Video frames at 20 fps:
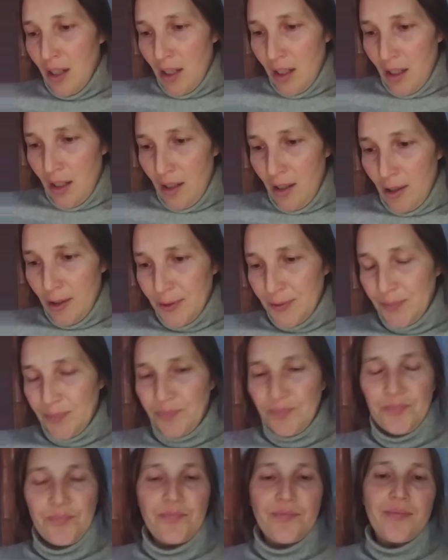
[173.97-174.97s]
Äh,
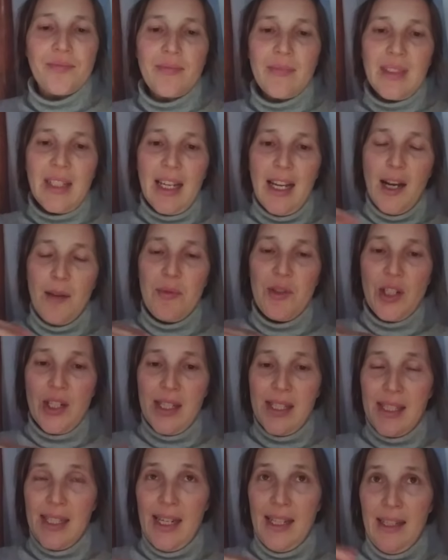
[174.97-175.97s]
habe ich
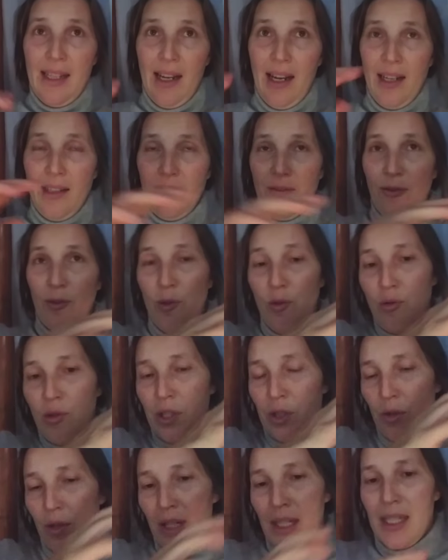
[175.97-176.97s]
gesehen, ein
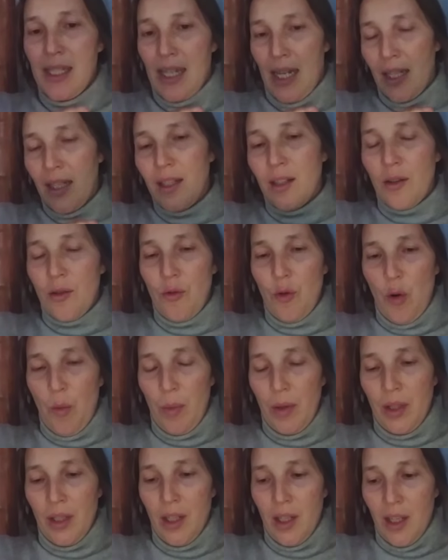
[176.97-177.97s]
Flugzeug ist
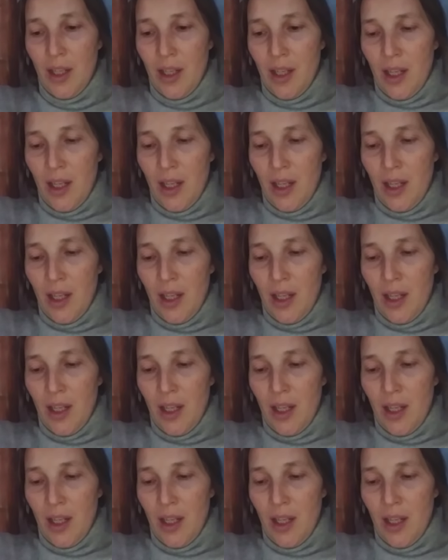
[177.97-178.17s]
angekommen.